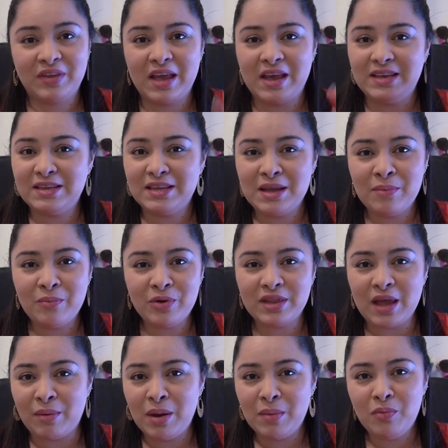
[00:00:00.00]
En ese tiempo
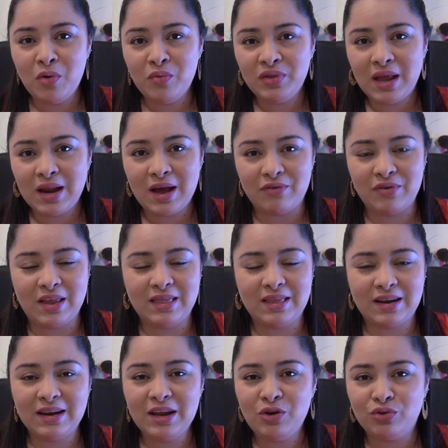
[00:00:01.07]
estaba el boom del café
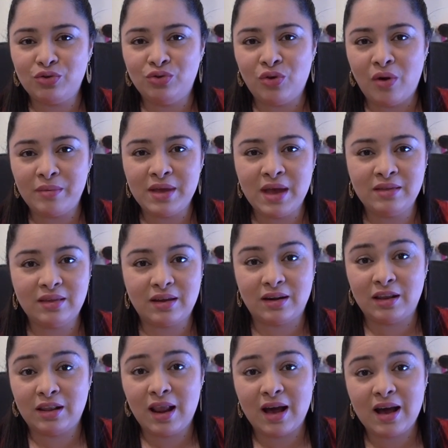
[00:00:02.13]
internet, no, no, había
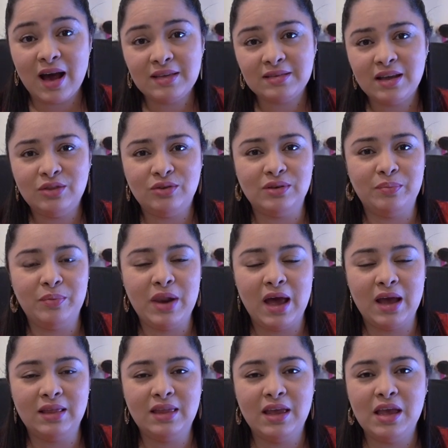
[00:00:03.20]
internet en las casas, entonces pues la
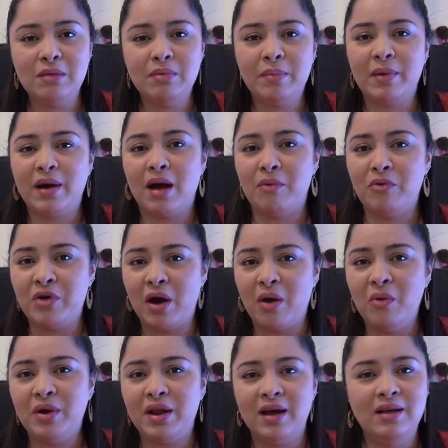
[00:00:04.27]
gente iba pagaba una
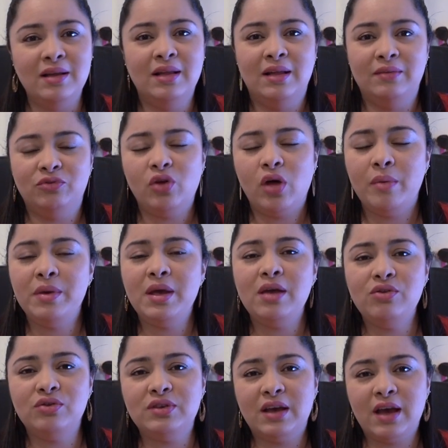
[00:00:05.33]
hora. Todavía
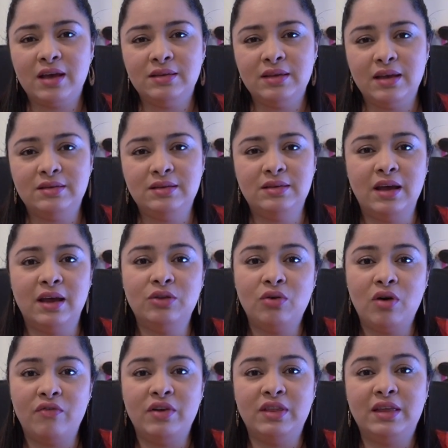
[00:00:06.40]
yo sé que existen
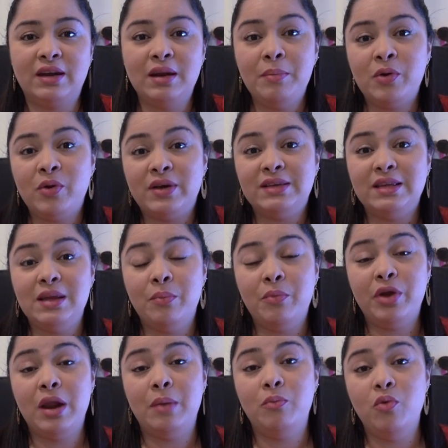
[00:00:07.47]
estos cafés internet, pero en ese
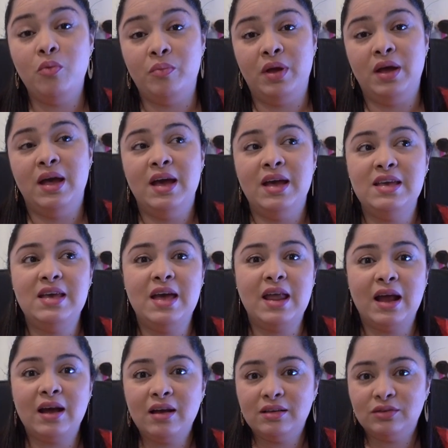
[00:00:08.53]
tiempo era el boom y
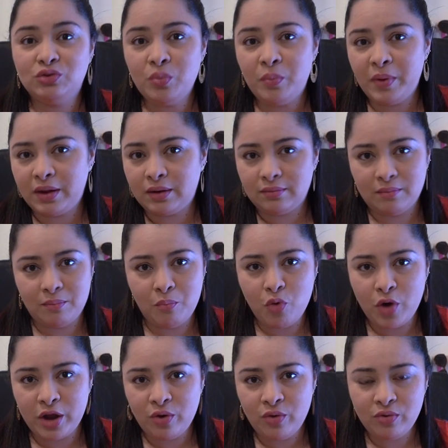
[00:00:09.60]
era súper
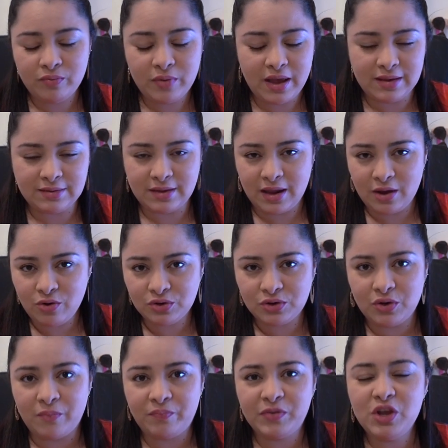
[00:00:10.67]
bueno ese
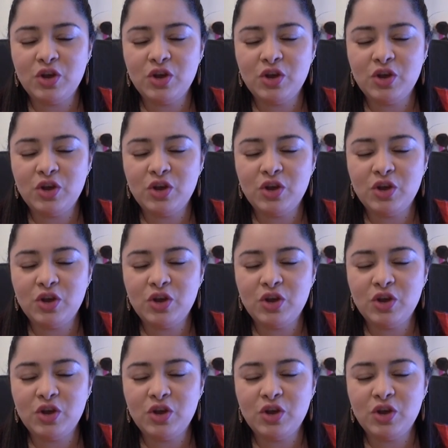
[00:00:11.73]
negocio.